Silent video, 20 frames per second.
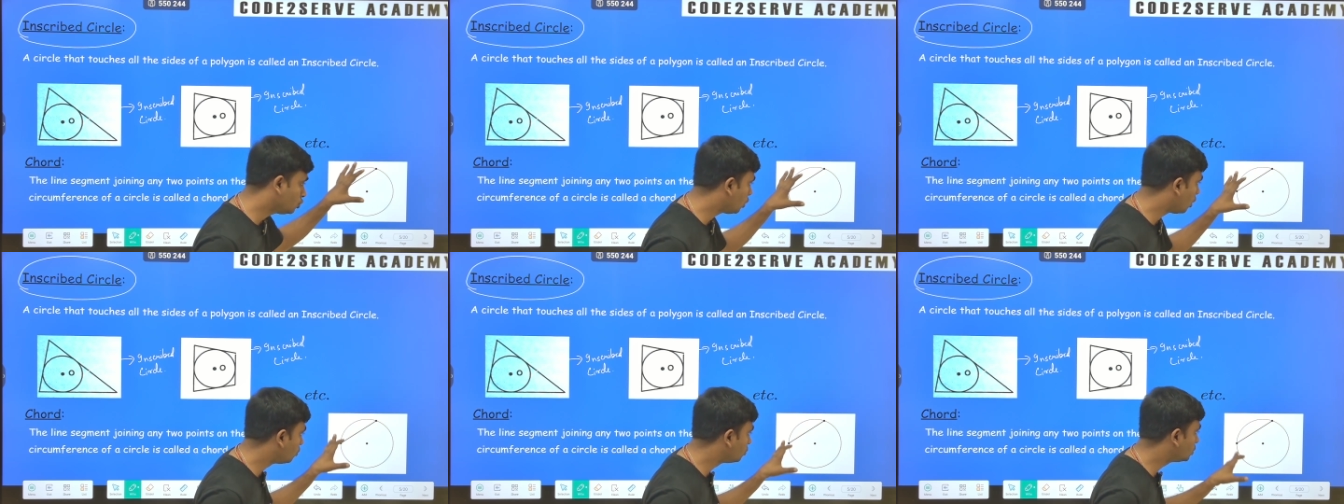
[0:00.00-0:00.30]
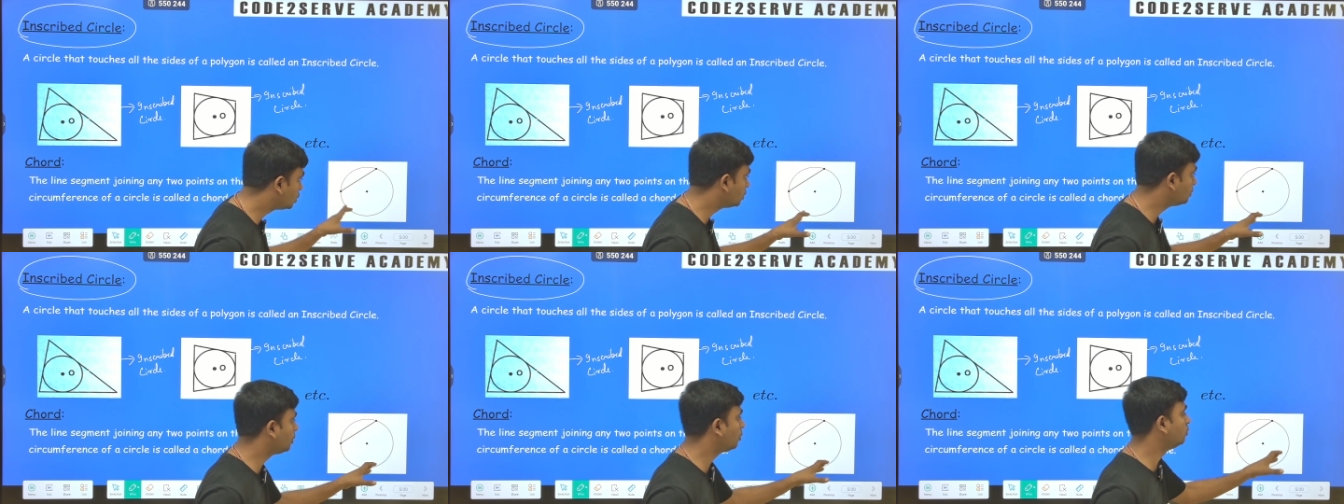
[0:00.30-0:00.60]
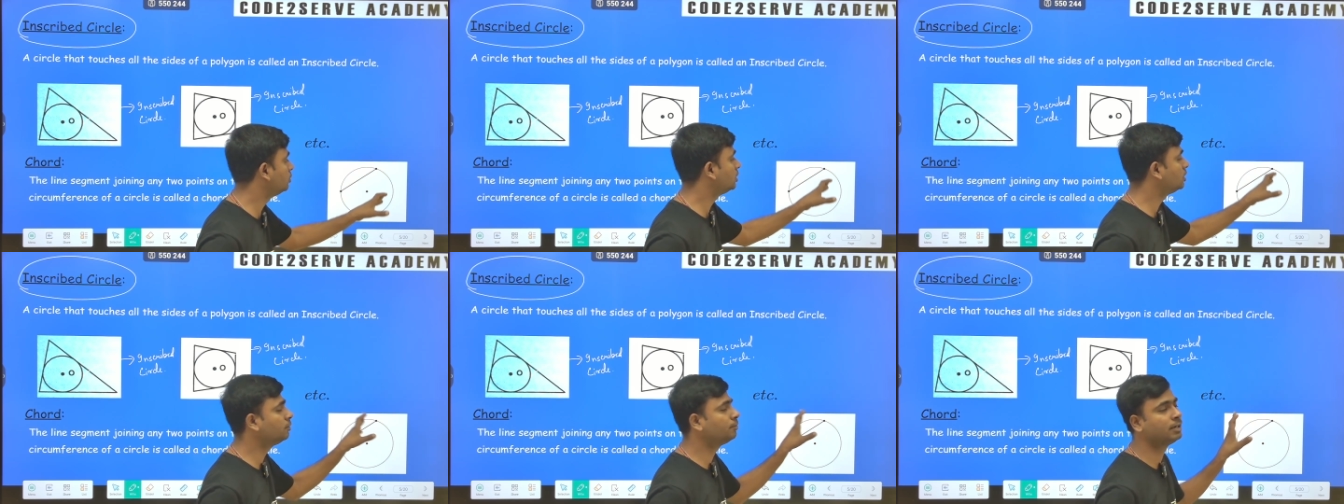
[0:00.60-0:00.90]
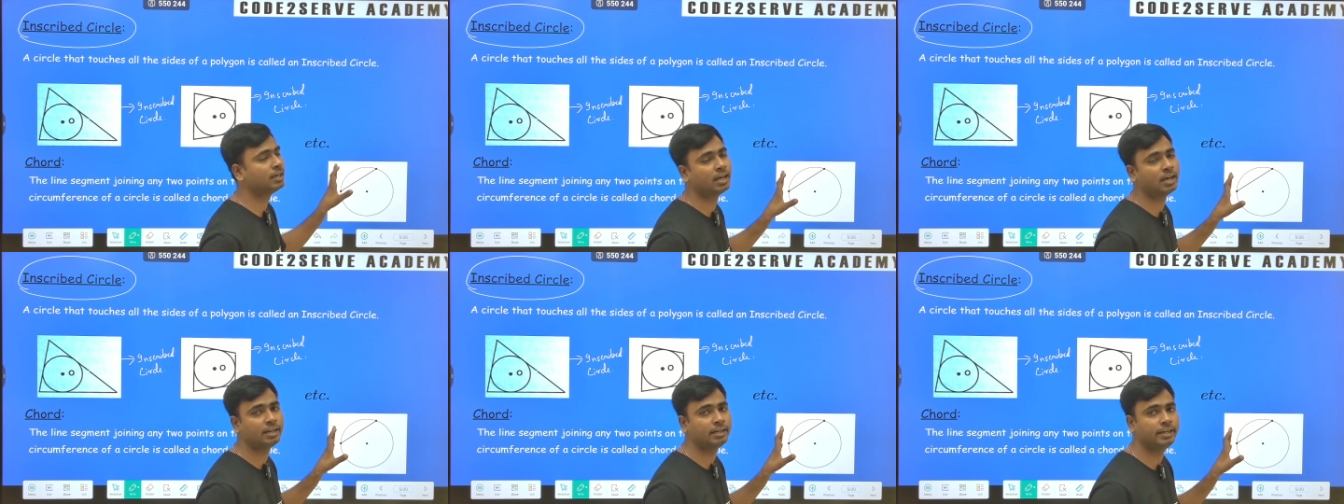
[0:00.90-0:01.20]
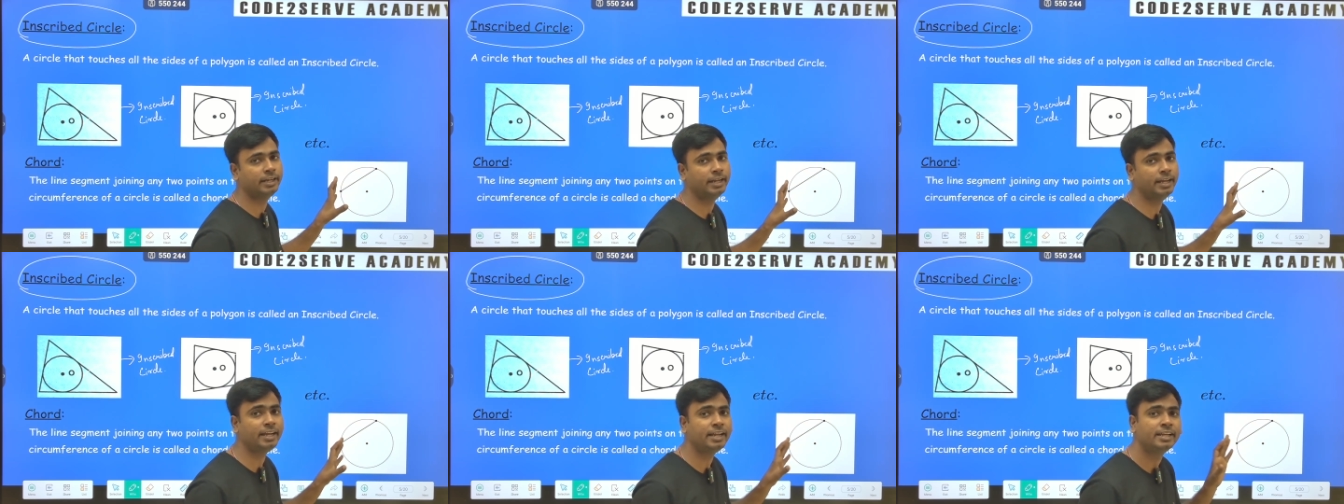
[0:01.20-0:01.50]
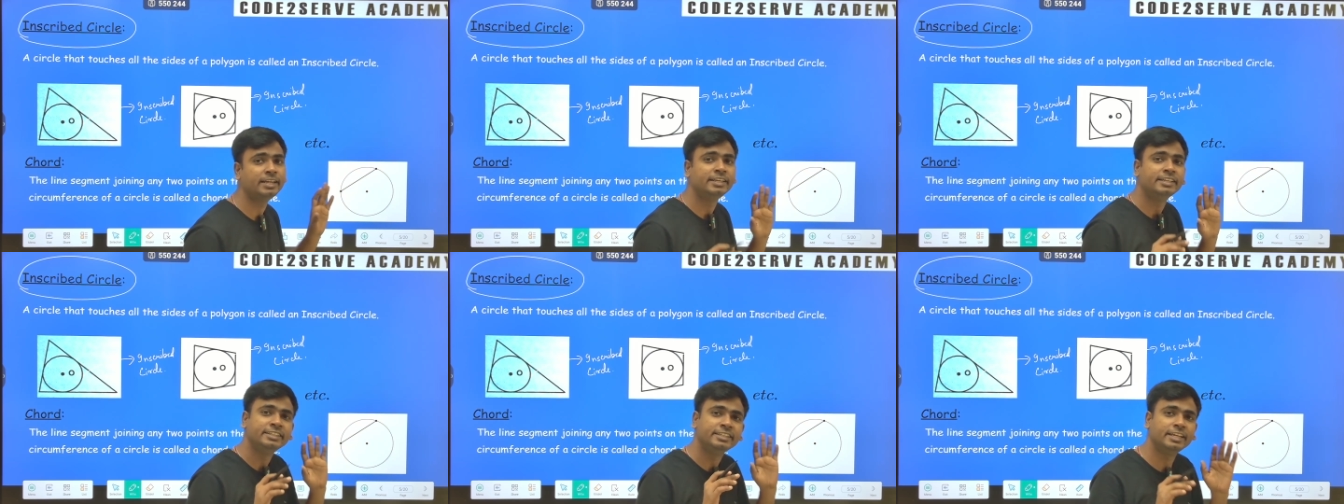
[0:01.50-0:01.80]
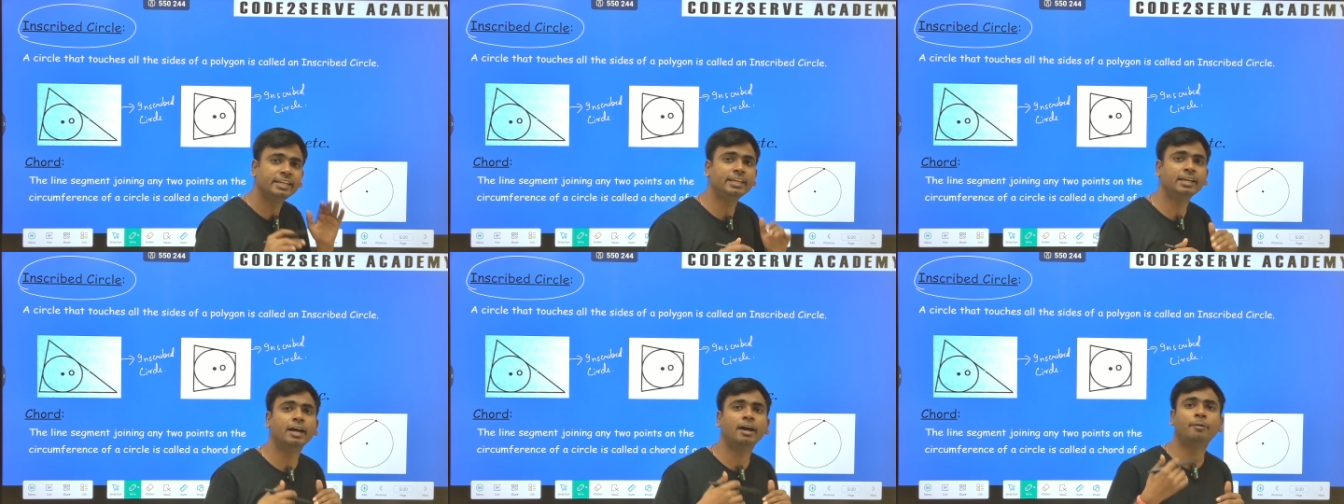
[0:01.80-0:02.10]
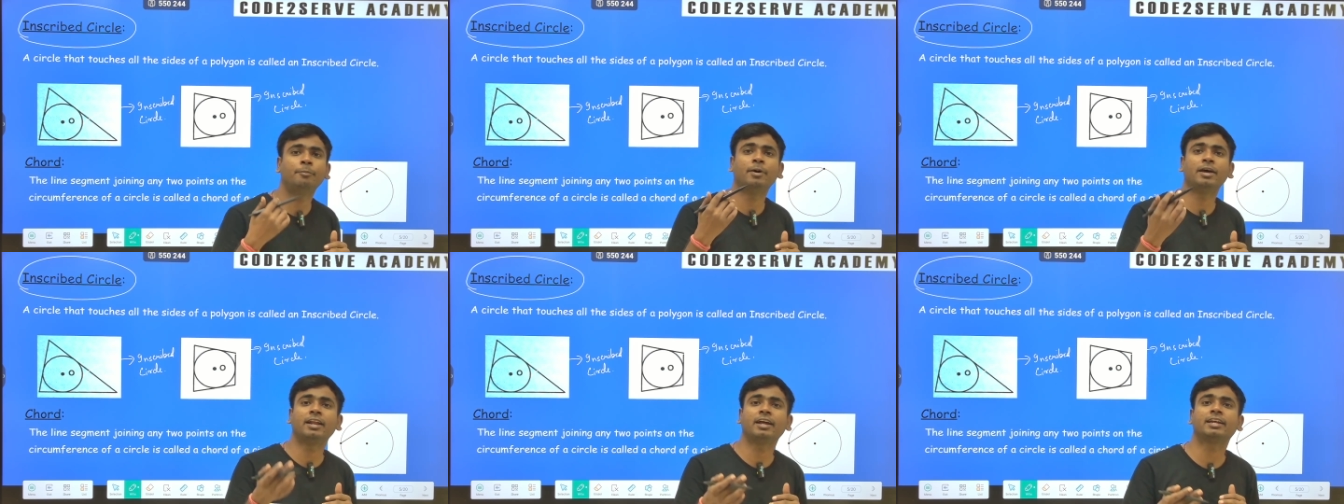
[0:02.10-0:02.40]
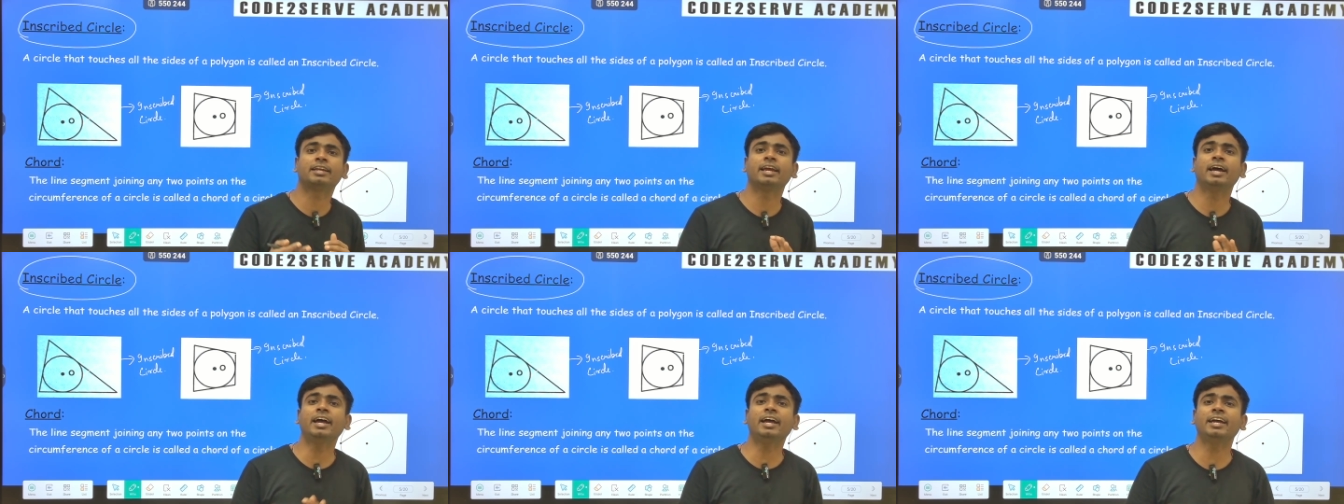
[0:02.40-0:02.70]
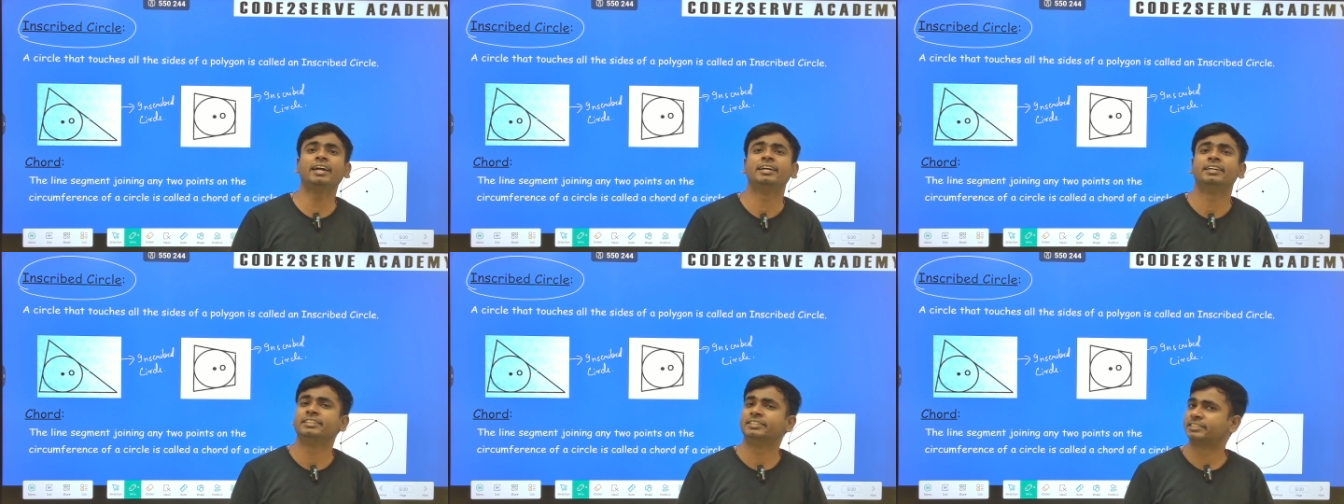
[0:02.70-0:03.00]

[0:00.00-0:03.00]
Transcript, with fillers: जो आउटर बाउंड्री बना रहे हैं यही हमारा क्या है